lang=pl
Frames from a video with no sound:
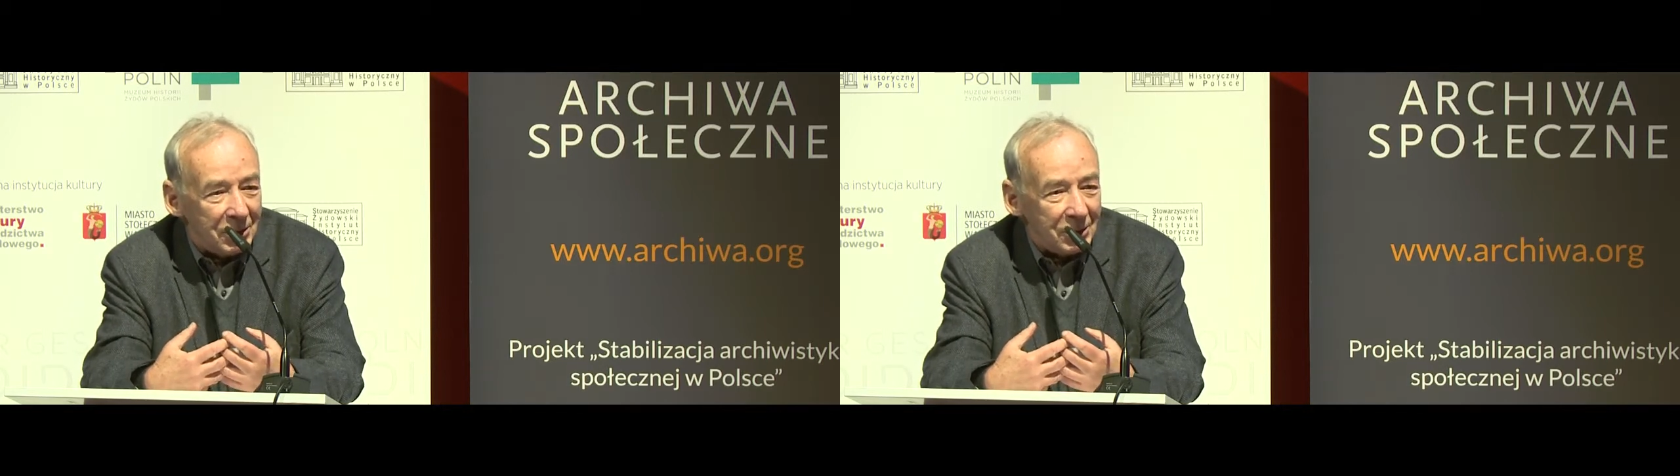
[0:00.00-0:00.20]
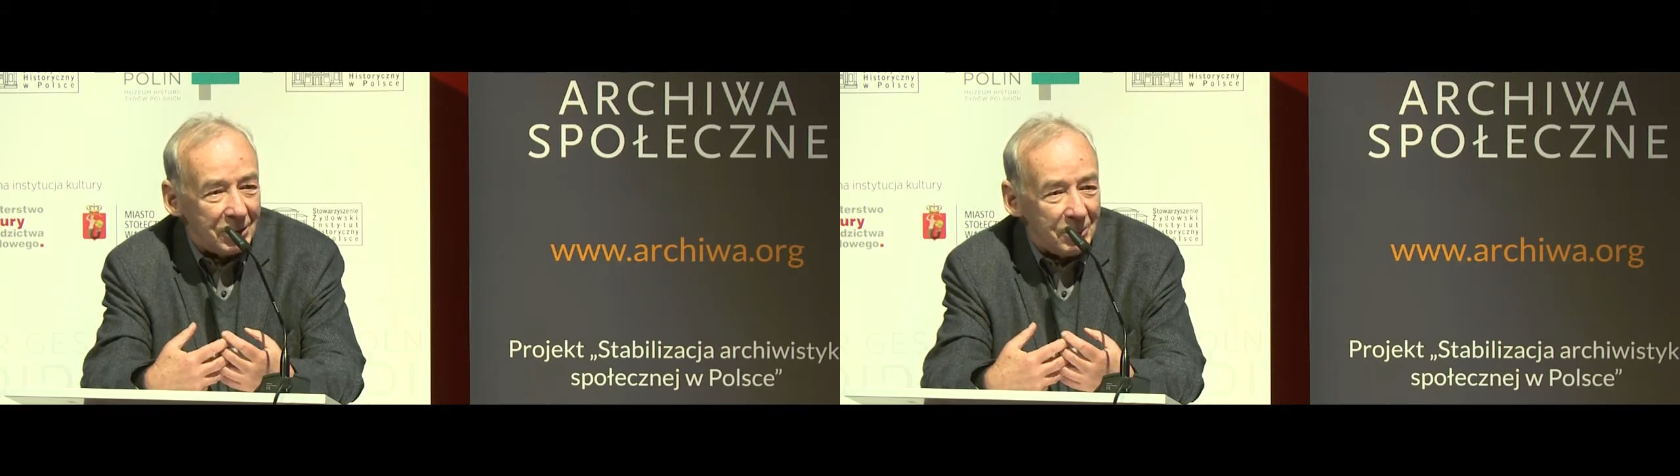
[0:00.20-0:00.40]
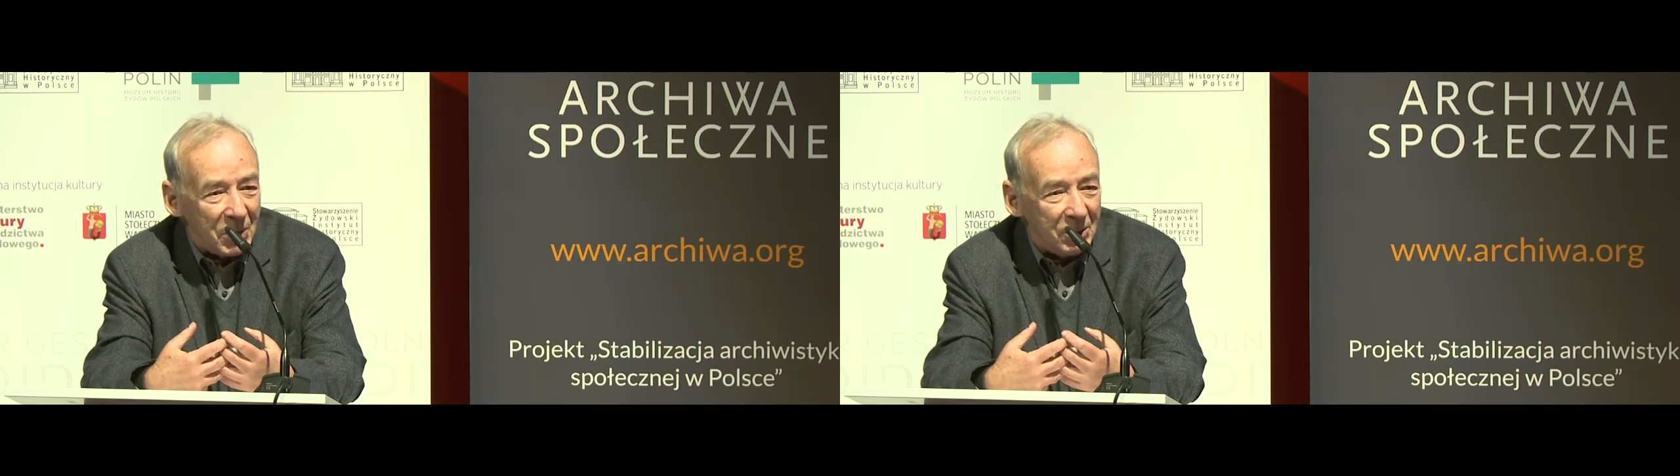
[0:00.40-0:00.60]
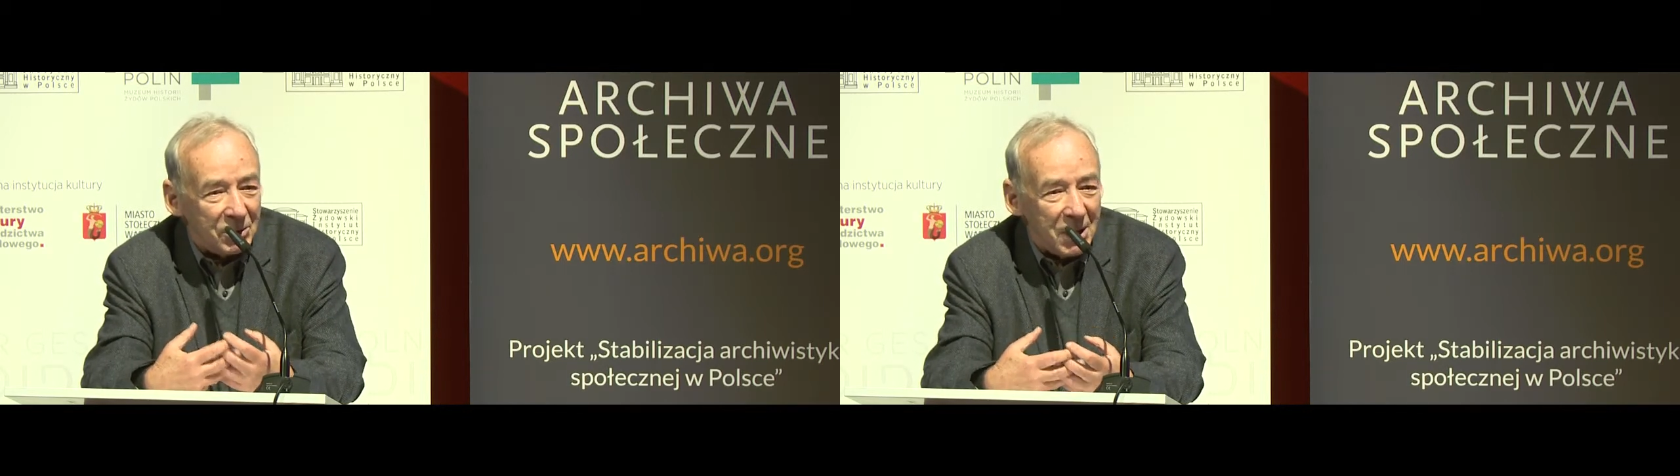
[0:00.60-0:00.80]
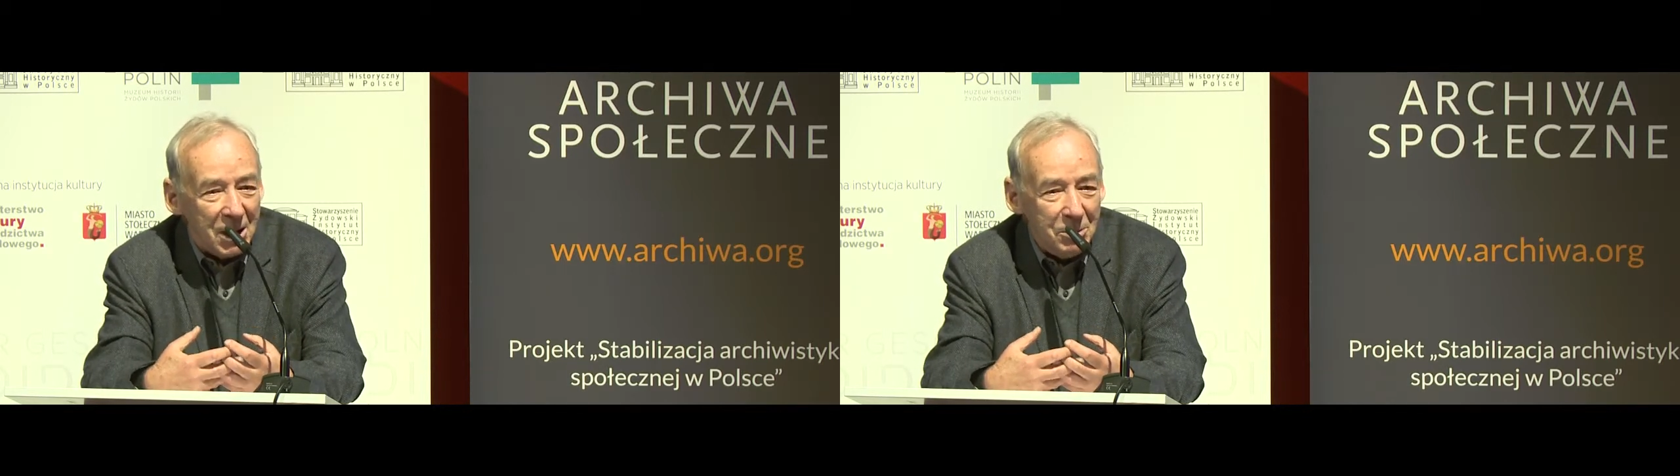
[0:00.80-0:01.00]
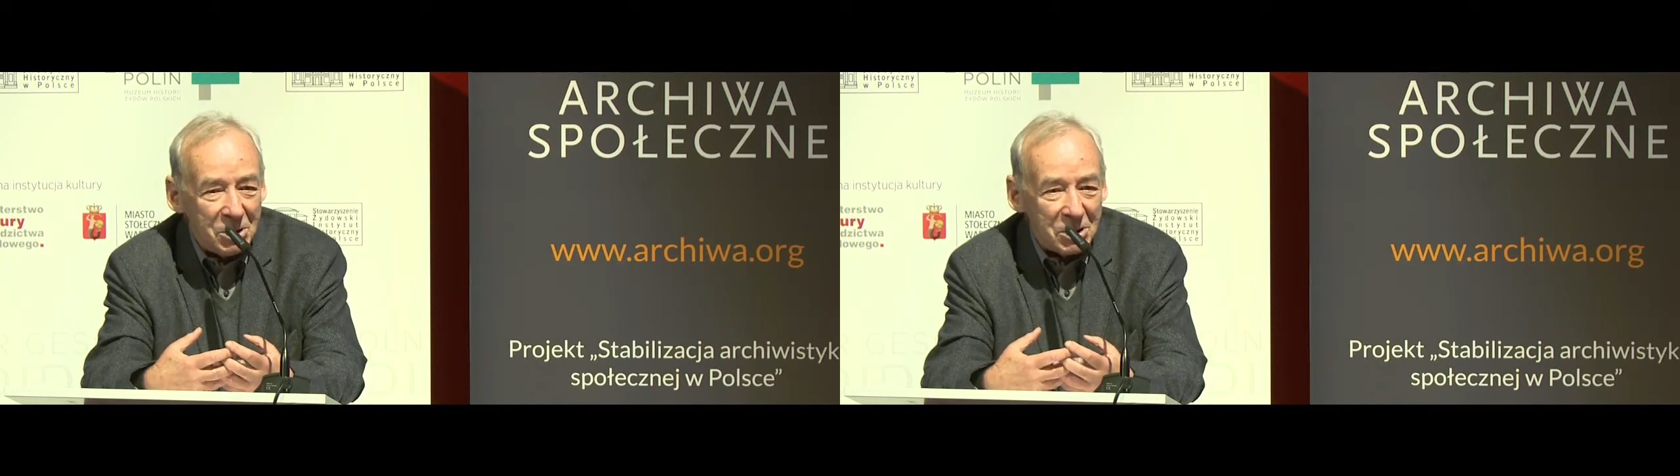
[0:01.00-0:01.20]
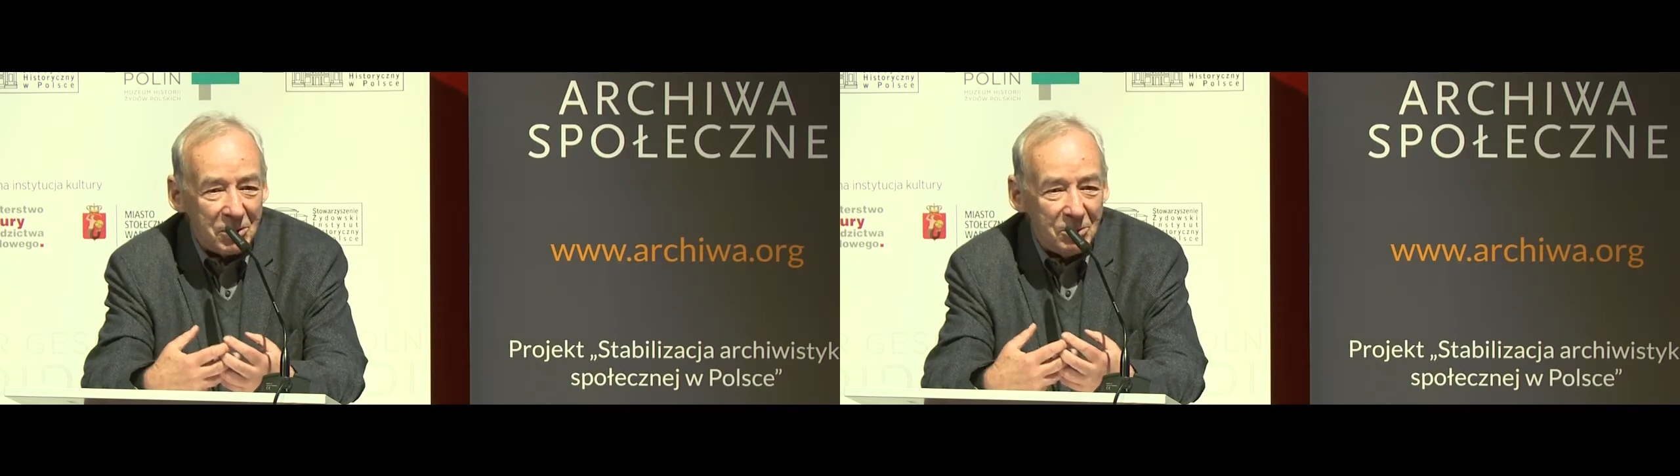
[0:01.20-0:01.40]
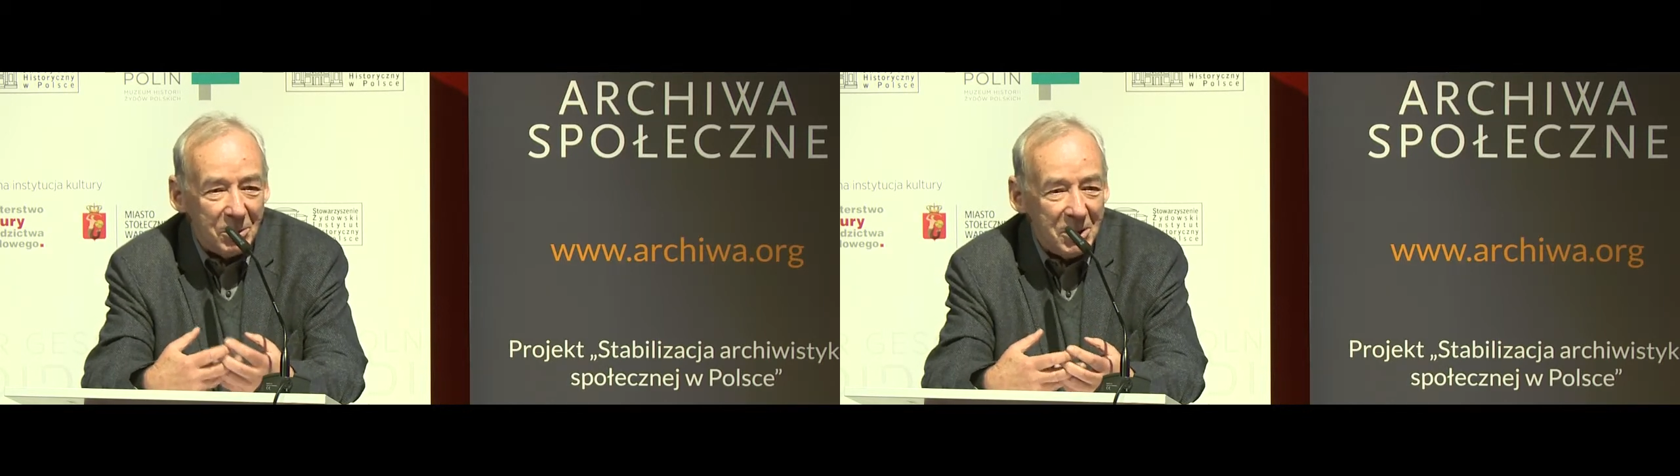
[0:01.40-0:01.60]
Y, wydaje mi się,
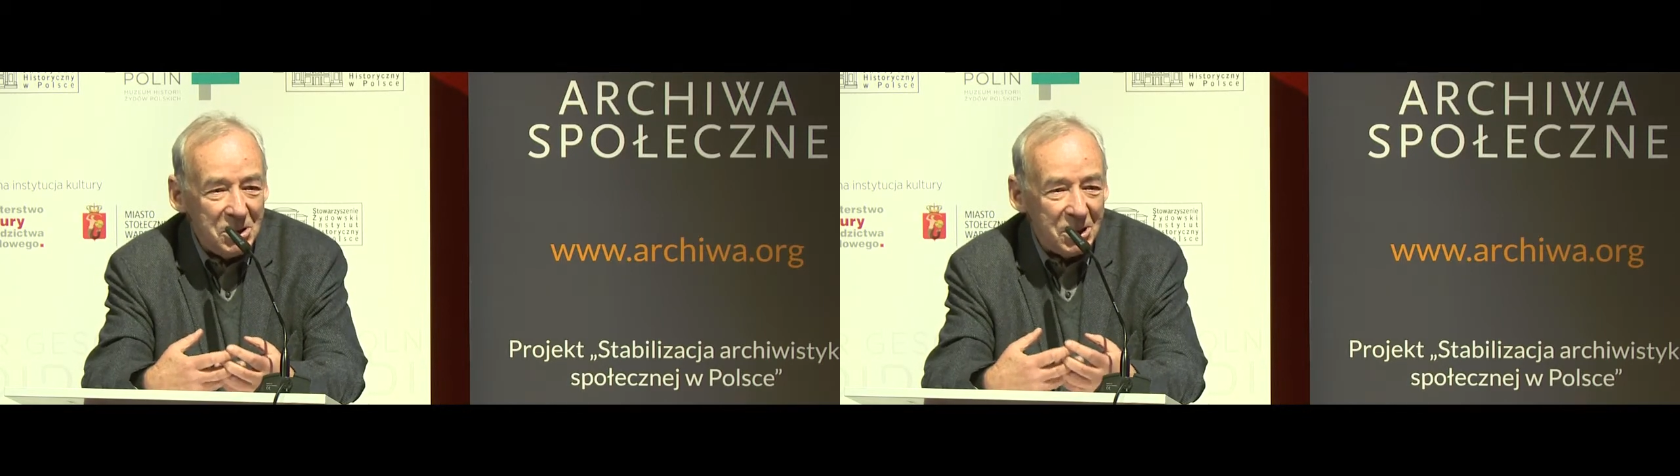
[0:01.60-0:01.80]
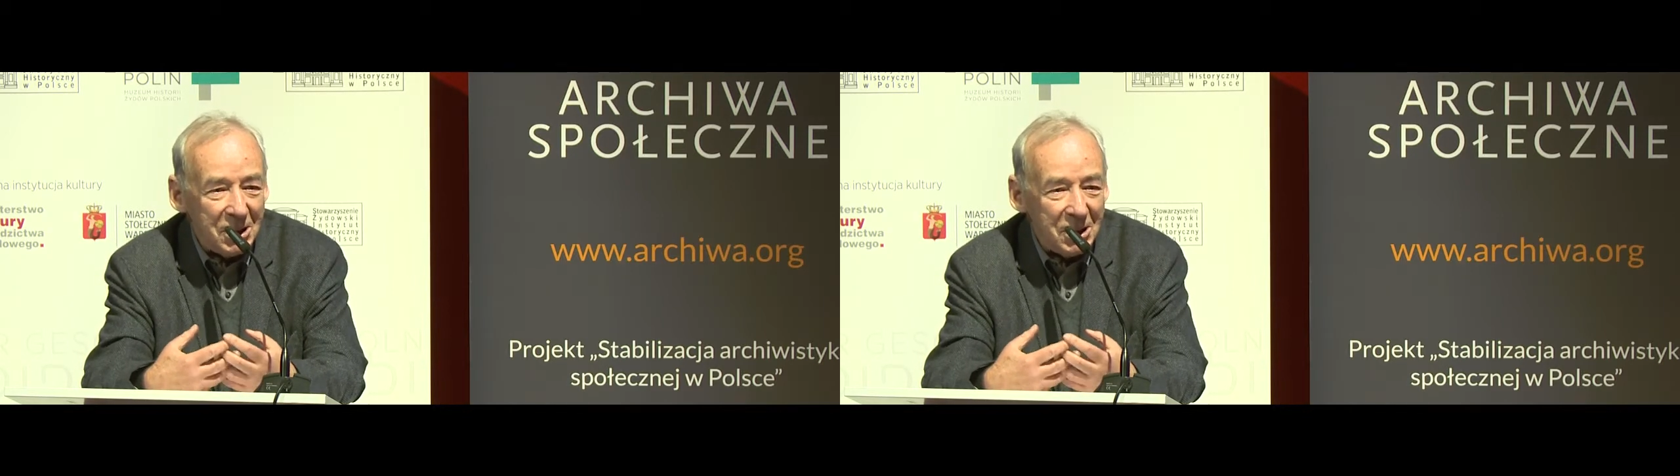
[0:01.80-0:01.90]
że w momencie,